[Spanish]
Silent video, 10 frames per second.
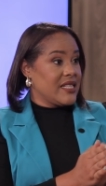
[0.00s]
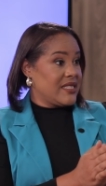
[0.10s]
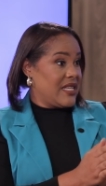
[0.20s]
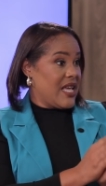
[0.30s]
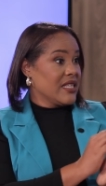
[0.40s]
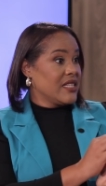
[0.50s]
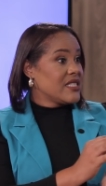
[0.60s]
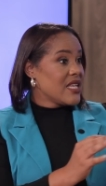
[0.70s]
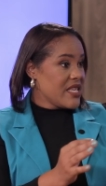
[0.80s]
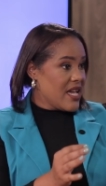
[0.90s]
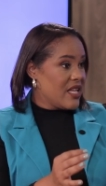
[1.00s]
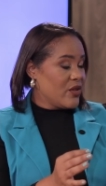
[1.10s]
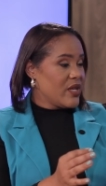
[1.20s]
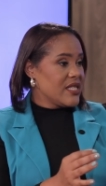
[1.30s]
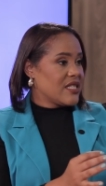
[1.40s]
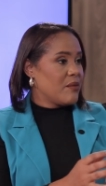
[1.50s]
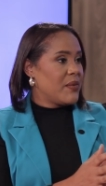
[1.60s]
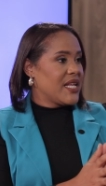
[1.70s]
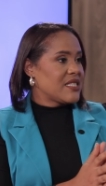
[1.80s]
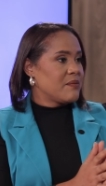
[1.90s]
se han diseñado y que están
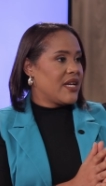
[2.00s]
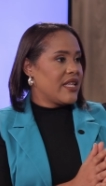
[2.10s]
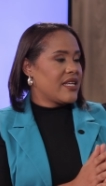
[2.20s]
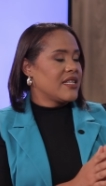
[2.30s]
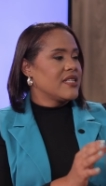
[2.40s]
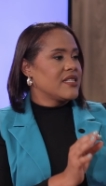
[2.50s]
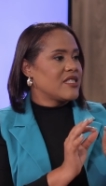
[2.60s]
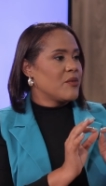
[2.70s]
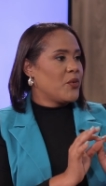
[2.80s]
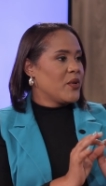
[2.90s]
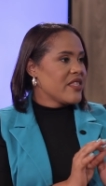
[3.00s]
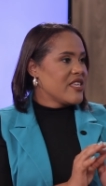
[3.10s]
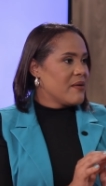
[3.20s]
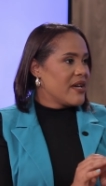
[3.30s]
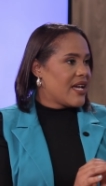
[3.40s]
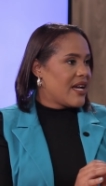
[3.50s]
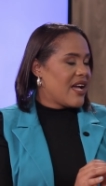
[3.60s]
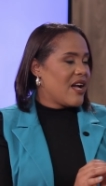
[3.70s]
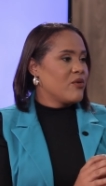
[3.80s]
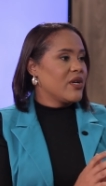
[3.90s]
plasmadas se puedan llevar a
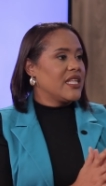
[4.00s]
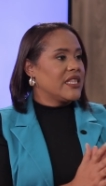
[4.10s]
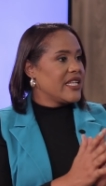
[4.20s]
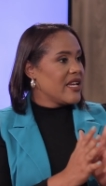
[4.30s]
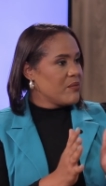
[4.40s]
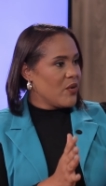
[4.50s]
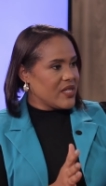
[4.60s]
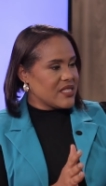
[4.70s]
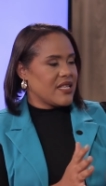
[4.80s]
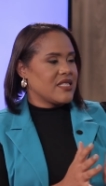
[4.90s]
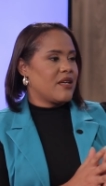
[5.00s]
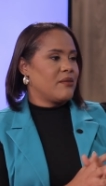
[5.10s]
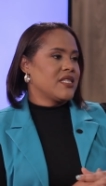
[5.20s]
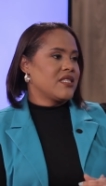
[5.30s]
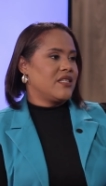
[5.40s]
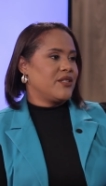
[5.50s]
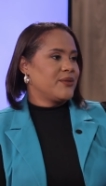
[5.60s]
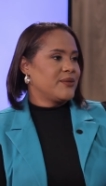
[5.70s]
cabo en el tiempo que está establecido?